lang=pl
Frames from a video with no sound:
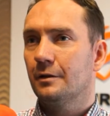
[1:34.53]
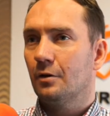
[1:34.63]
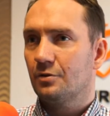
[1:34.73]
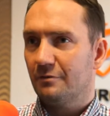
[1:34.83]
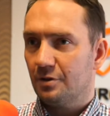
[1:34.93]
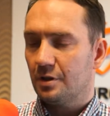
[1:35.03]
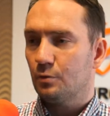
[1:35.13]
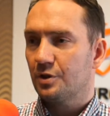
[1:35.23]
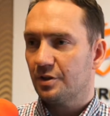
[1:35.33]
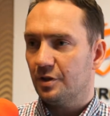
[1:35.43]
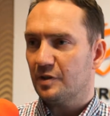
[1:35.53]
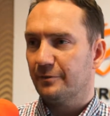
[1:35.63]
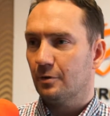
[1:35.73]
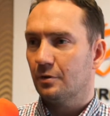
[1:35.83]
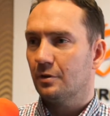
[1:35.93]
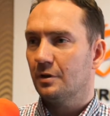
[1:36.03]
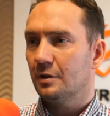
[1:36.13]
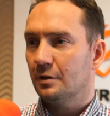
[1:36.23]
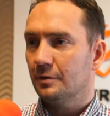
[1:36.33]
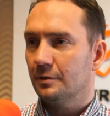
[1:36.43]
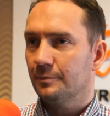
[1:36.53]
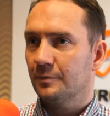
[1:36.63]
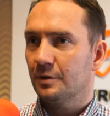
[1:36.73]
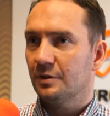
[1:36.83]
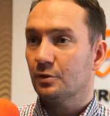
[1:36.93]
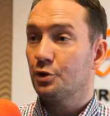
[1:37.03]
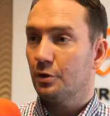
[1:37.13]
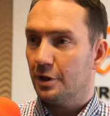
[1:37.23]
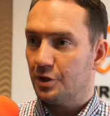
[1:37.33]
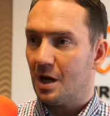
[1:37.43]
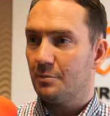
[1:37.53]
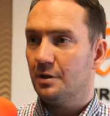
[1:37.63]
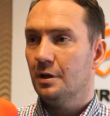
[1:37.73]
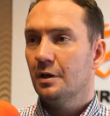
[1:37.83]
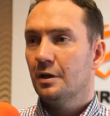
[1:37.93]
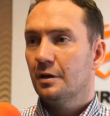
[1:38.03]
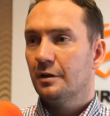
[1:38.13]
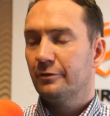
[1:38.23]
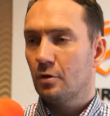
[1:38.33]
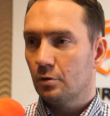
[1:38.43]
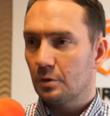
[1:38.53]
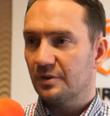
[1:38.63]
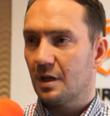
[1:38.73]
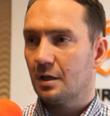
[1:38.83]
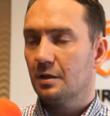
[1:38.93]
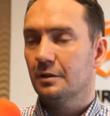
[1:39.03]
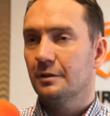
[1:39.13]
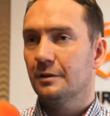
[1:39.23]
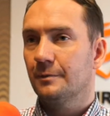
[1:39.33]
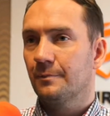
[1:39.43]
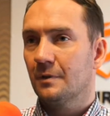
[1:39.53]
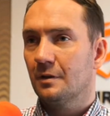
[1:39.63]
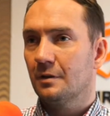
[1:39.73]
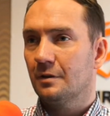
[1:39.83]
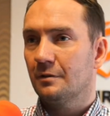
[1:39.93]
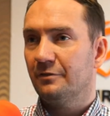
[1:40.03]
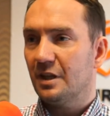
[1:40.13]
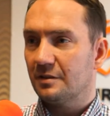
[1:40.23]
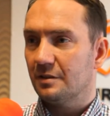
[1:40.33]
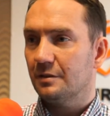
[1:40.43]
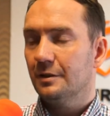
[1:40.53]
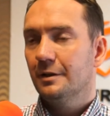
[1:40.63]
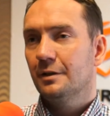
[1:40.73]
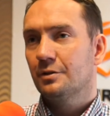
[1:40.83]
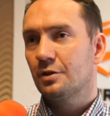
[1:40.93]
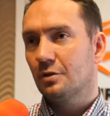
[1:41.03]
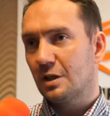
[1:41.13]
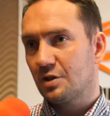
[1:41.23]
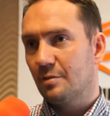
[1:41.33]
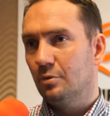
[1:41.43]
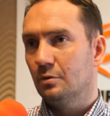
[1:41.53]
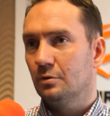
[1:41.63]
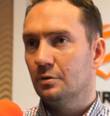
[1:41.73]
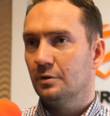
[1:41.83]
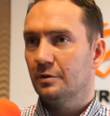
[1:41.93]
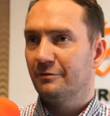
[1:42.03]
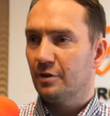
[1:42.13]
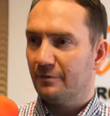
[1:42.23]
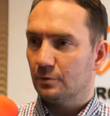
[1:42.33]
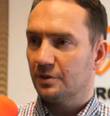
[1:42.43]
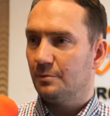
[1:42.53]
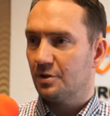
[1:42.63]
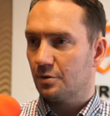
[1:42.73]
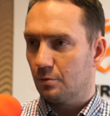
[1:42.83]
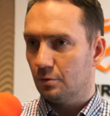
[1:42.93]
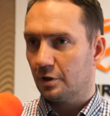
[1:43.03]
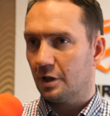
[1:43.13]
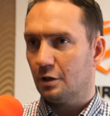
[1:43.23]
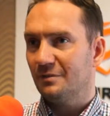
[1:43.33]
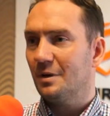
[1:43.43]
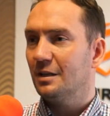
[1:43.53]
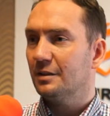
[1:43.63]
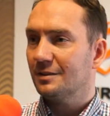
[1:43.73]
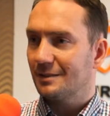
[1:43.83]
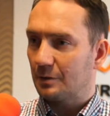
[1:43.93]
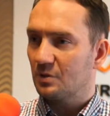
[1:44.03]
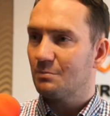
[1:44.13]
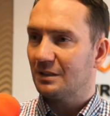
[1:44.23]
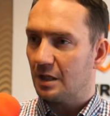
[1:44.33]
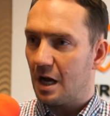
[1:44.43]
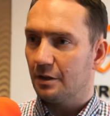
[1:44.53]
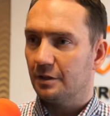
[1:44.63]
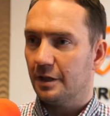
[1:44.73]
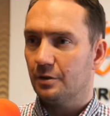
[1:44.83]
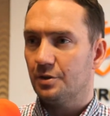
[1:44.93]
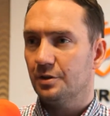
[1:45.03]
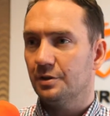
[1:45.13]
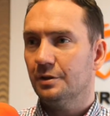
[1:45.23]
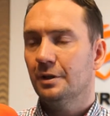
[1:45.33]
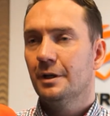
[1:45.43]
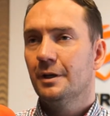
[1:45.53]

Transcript: Oczywiście uczestnictwo uczestnictwo e, e, z osiągnięciami e, w konkursach wiedzy, czy to na szczeblu wojewódzkim, czy też ogólnokrajowym, ale też status materialny tej rodziny,